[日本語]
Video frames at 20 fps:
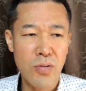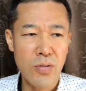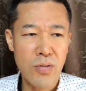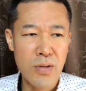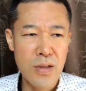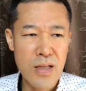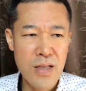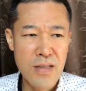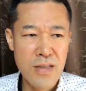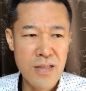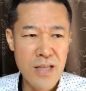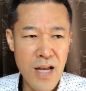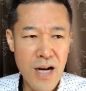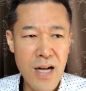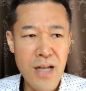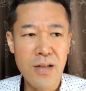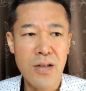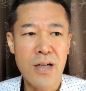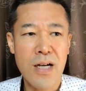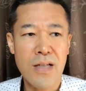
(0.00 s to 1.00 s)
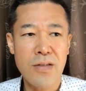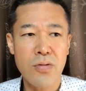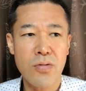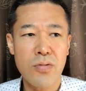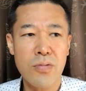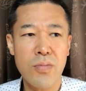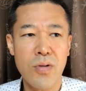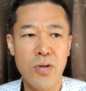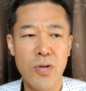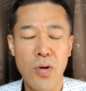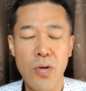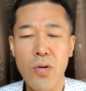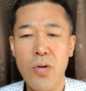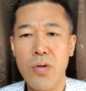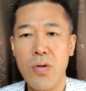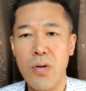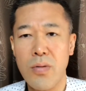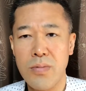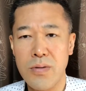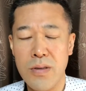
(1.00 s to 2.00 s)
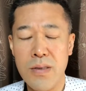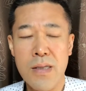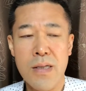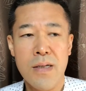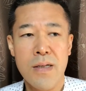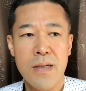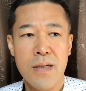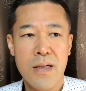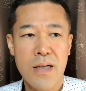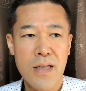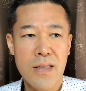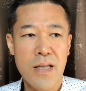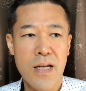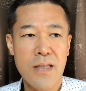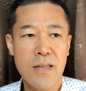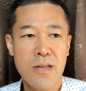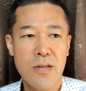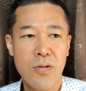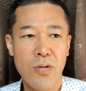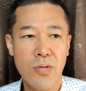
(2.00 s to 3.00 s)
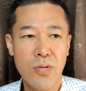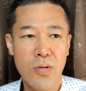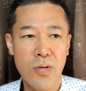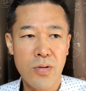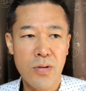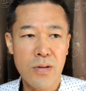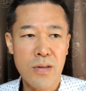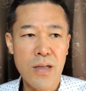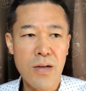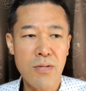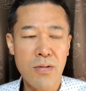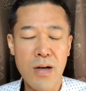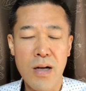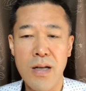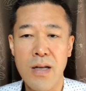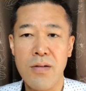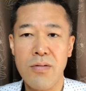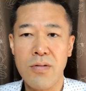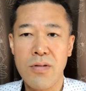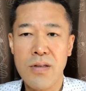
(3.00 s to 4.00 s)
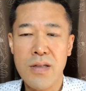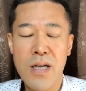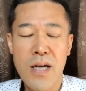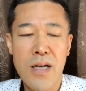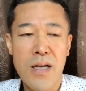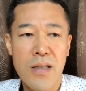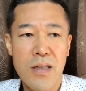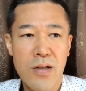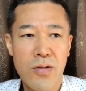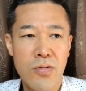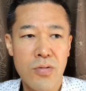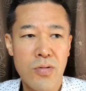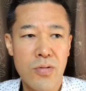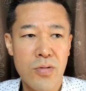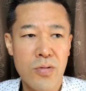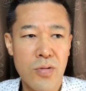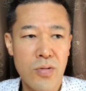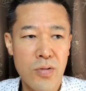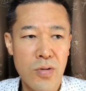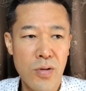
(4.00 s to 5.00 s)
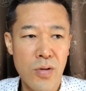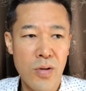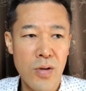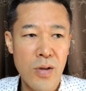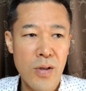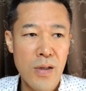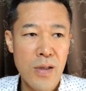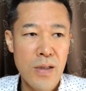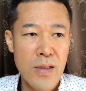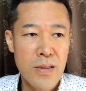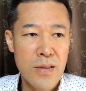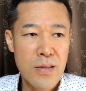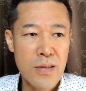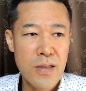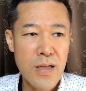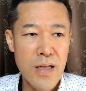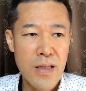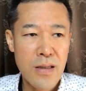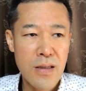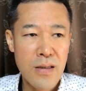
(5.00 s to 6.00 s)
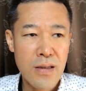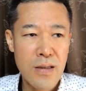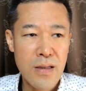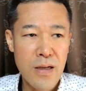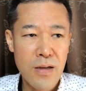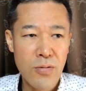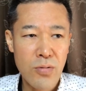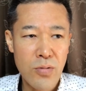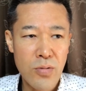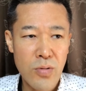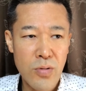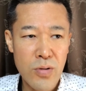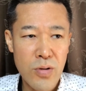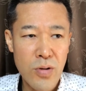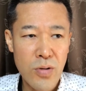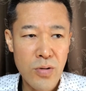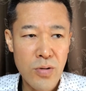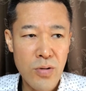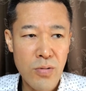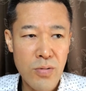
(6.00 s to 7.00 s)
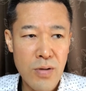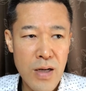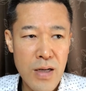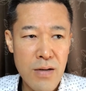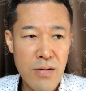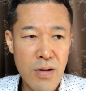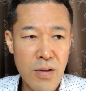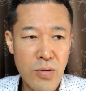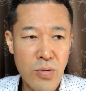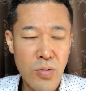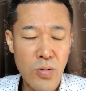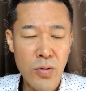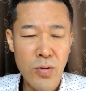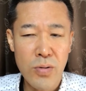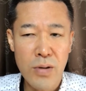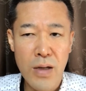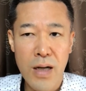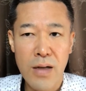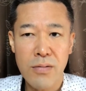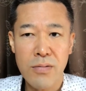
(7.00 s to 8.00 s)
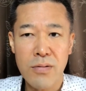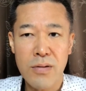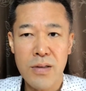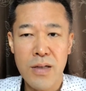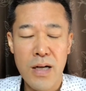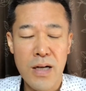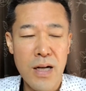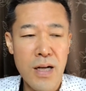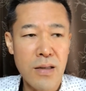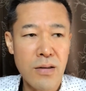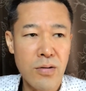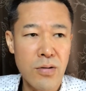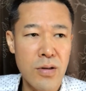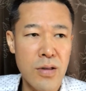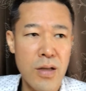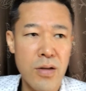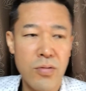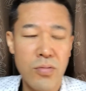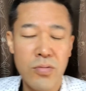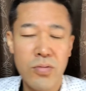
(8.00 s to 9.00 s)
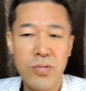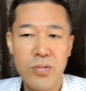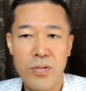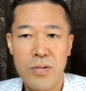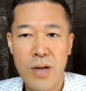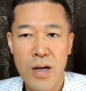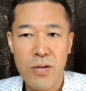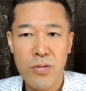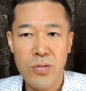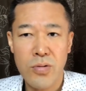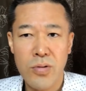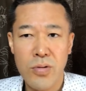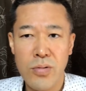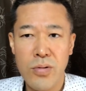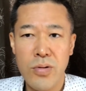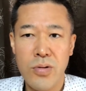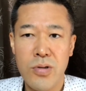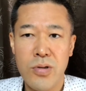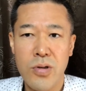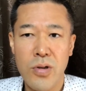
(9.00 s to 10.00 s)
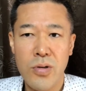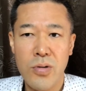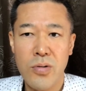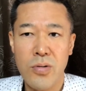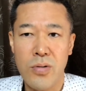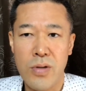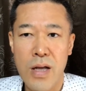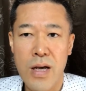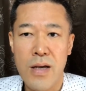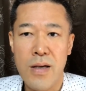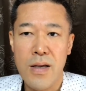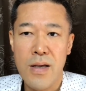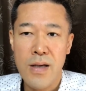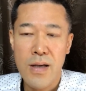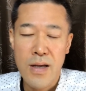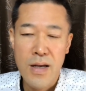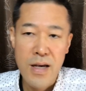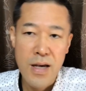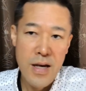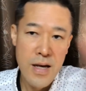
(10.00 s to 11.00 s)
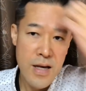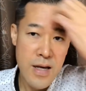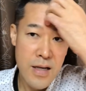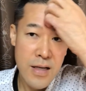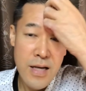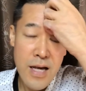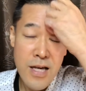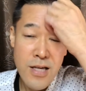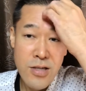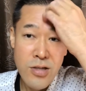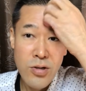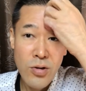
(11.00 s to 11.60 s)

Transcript: でさらに家族も喜ぶ形をとったお金の使い方をするとその使っったことによってお金はどうなるんかなっていうふうなことをちょっとね、えー、検